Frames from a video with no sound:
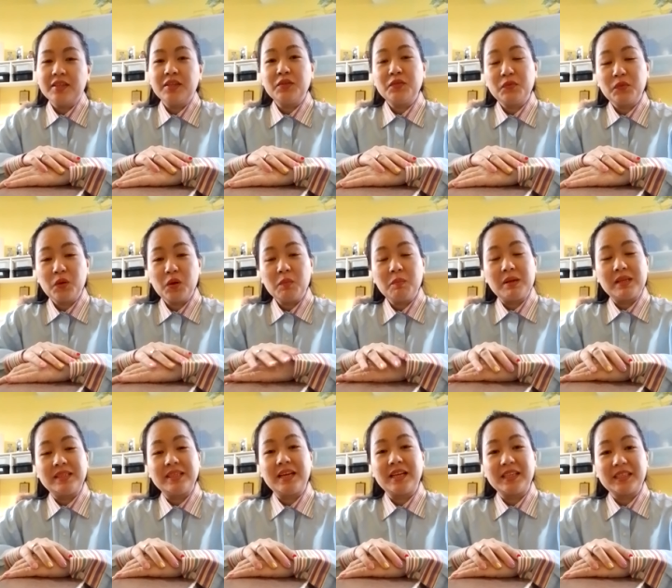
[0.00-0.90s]
Di vlog
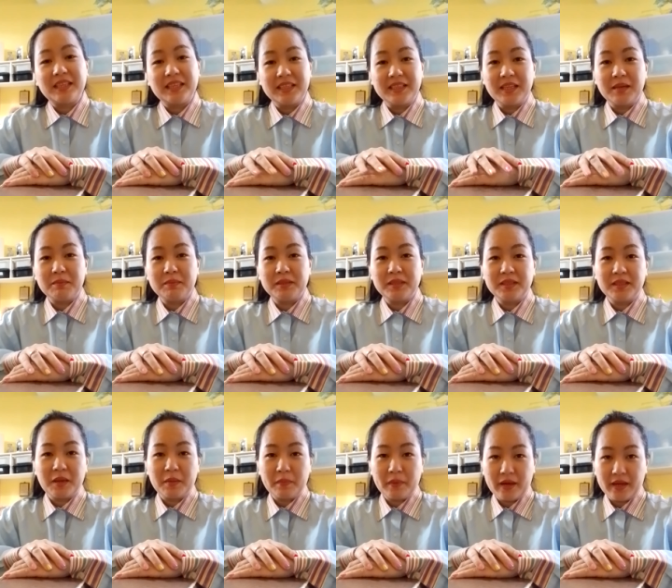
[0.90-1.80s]
baca Alkitab
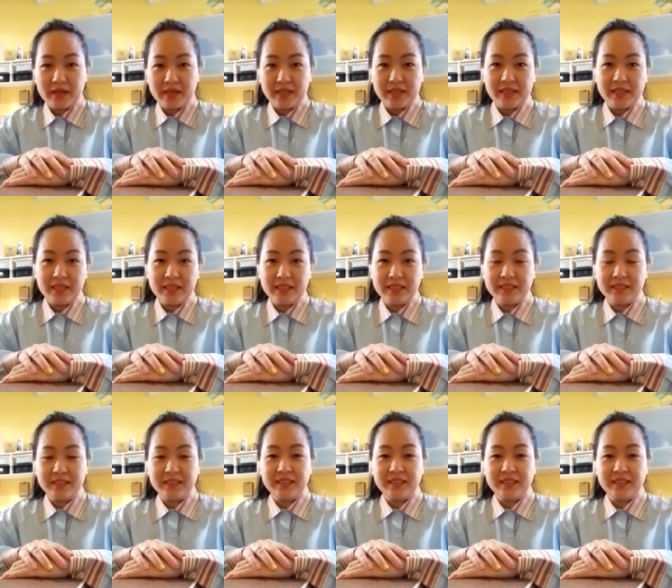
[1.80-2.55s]
setiap hari